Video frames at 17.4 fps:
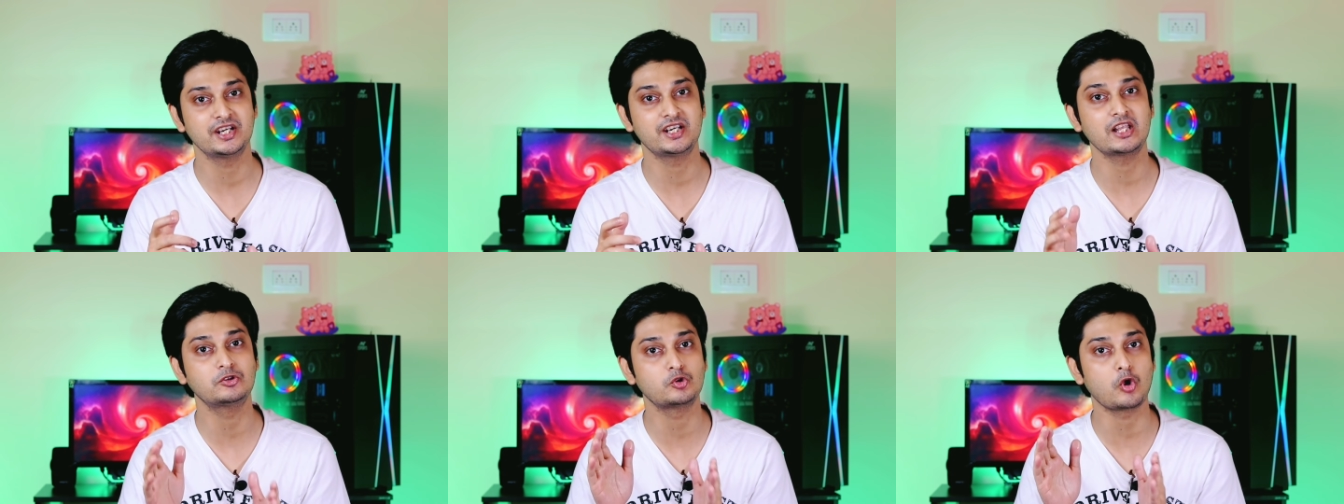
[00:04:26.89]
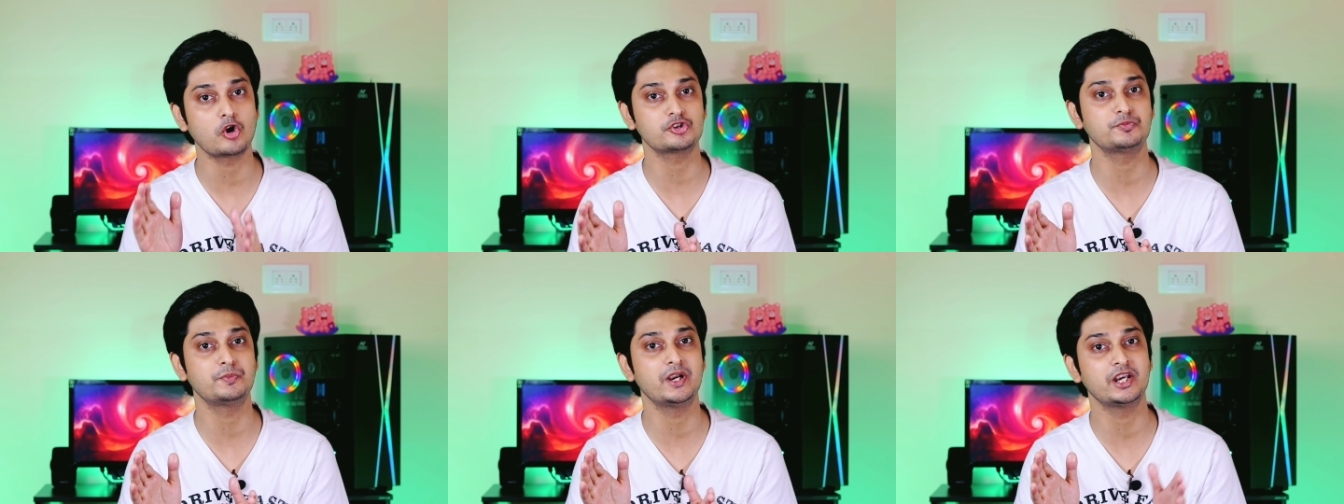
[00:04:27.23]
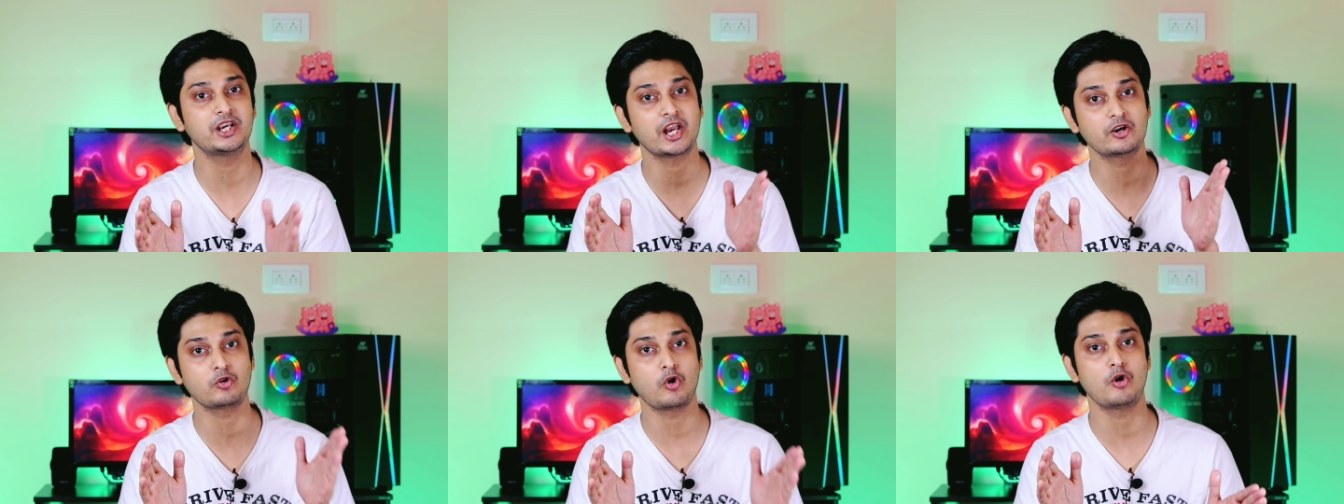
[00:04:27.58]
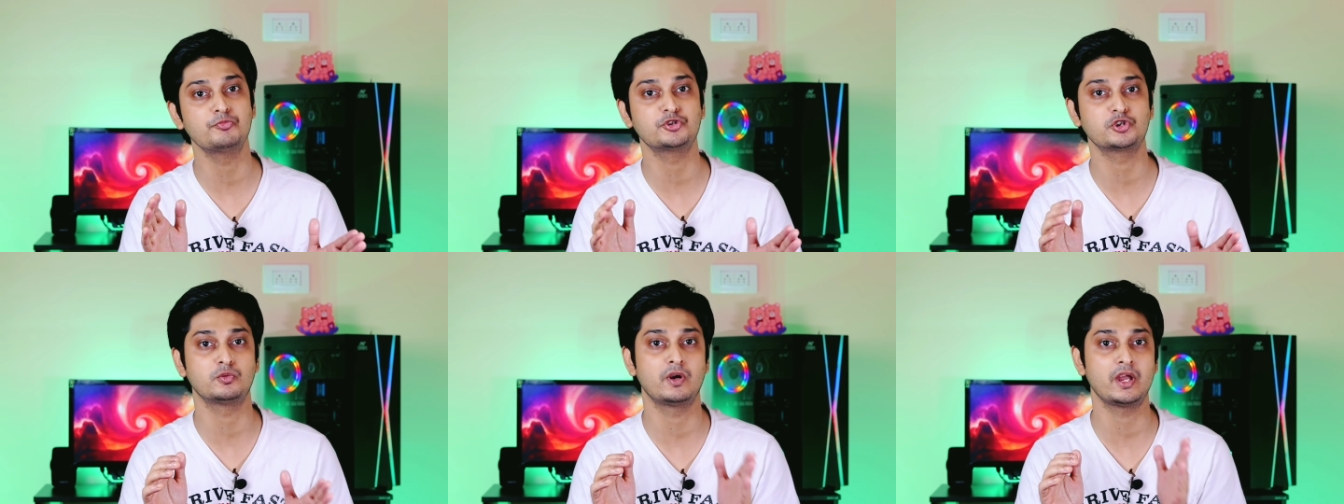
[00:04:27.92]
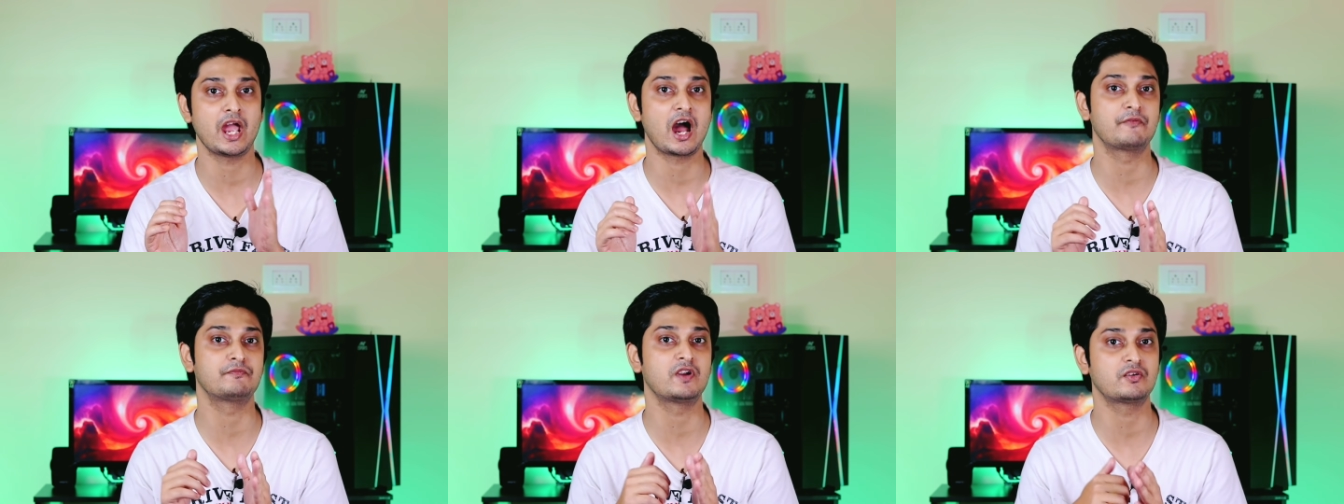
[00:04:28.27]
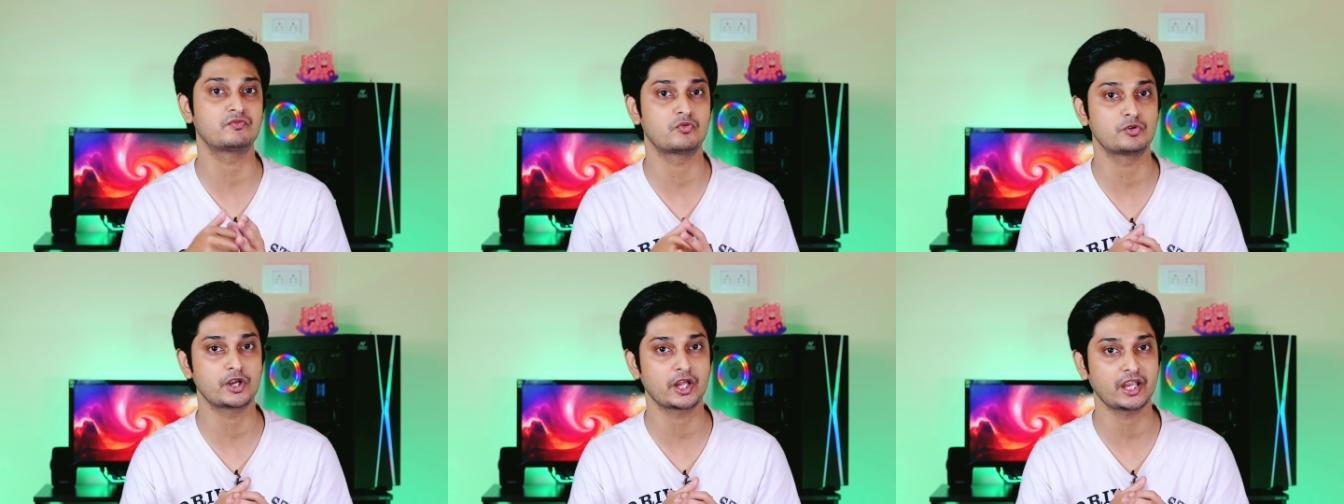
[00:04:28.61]
যেটা দশ মিনিটের কম সময়ে
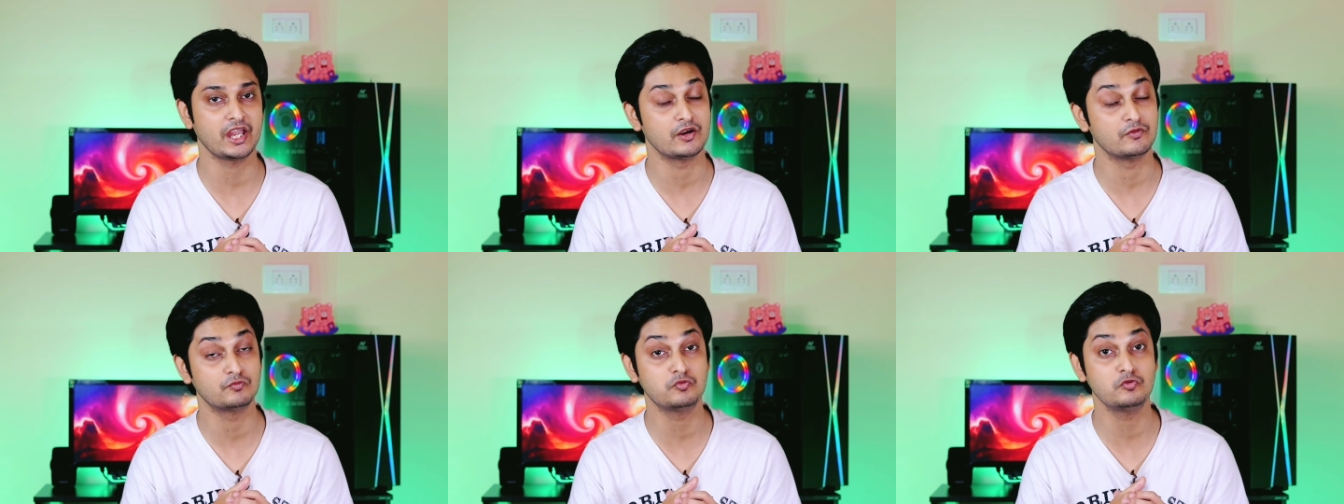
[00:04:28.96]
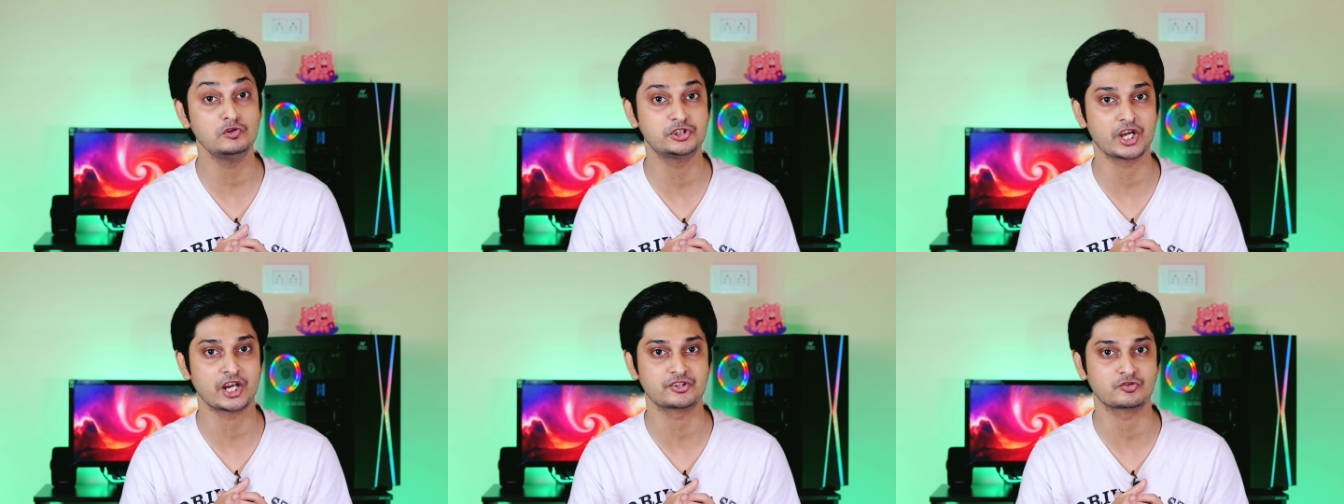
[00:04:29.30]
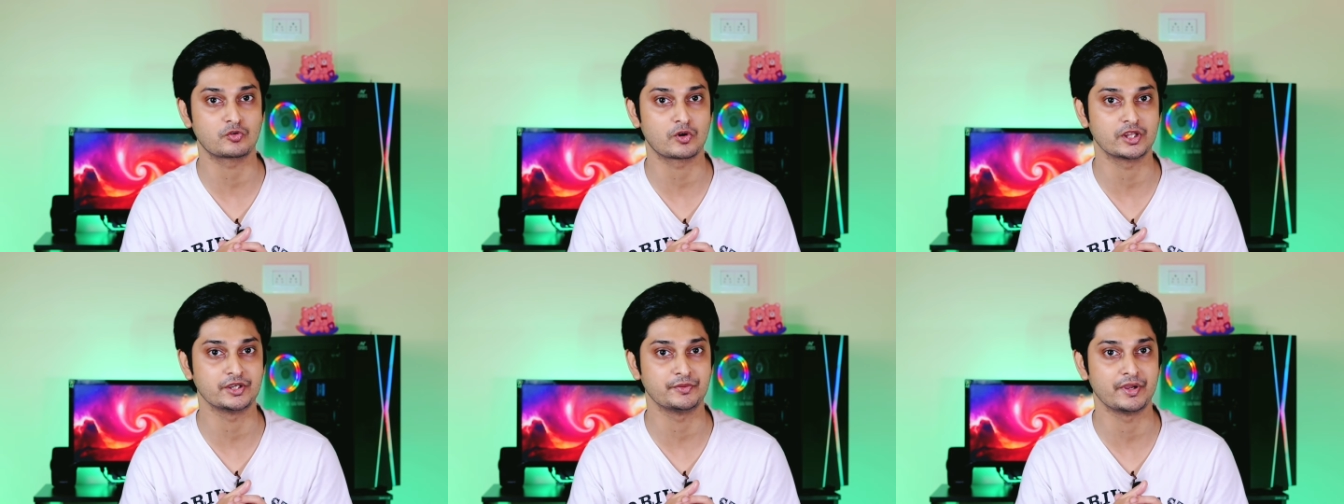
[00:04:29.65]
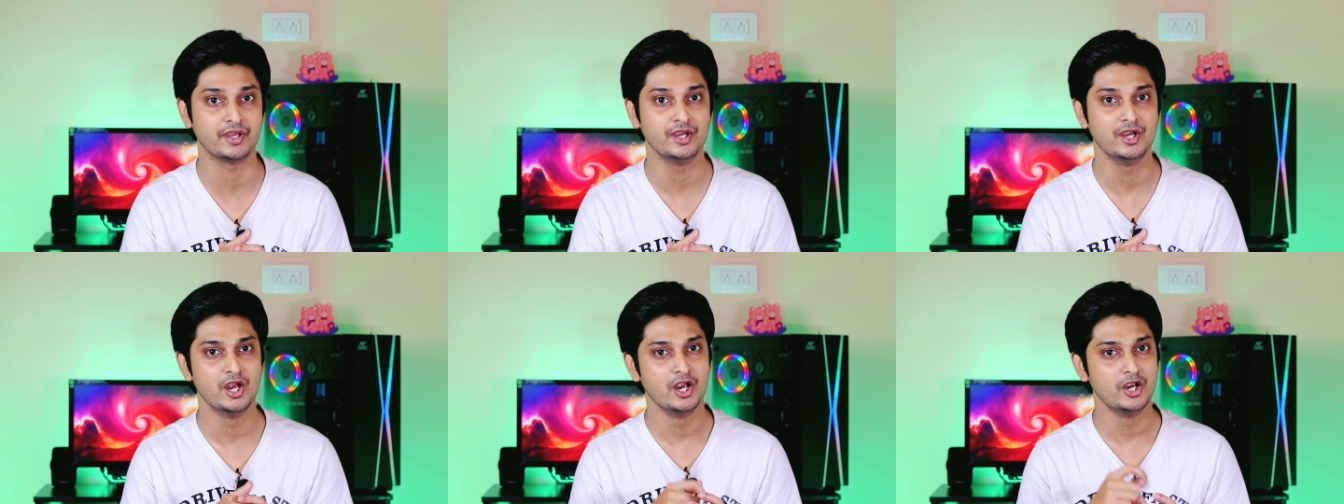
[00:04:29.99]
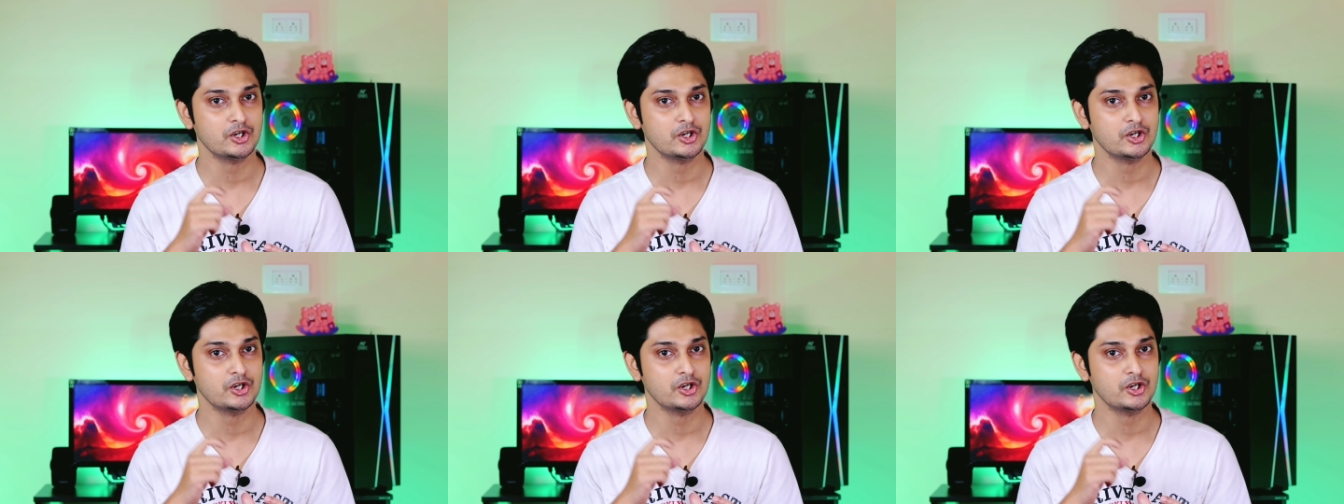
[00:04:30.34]
আপনার ফোনটাকে ফুল চার্জ করে দেবে